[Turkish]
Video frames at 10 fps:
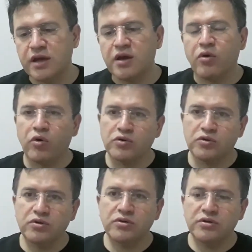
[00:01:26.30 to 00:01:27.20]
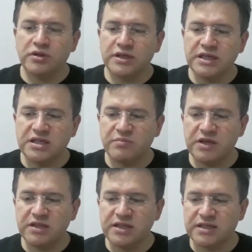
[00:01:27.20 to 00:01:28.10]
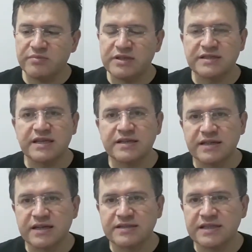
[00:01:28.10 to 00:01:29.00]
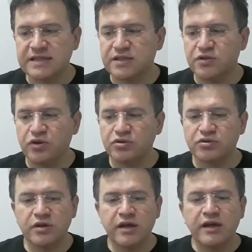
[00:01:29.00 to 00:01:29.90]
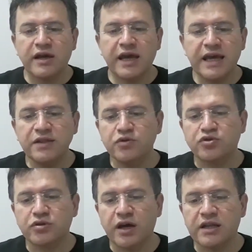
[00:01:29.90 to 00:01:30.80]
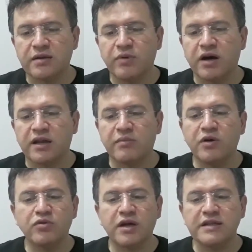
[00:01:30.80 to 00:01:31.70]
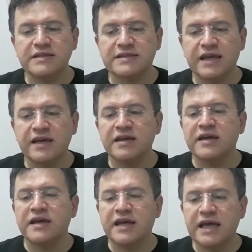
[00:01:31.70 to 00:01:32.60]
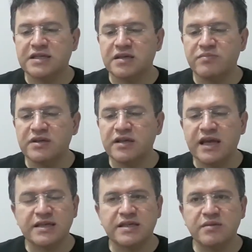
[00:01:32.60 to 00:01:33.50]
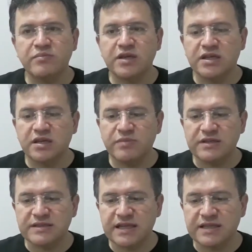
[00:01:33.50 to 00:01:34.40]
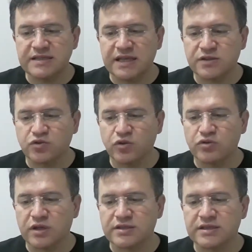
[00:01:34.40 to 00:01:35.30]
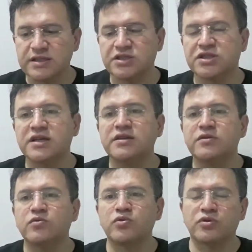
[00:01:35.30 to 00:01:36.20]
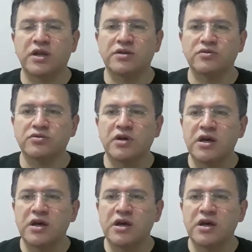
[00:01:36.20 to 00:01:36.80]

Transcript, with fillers: Onu 2000-2008 arası izliyor. En düşük aylık bağlama oranı ise Ekim, 2008'den sonrası için uygulanıyor.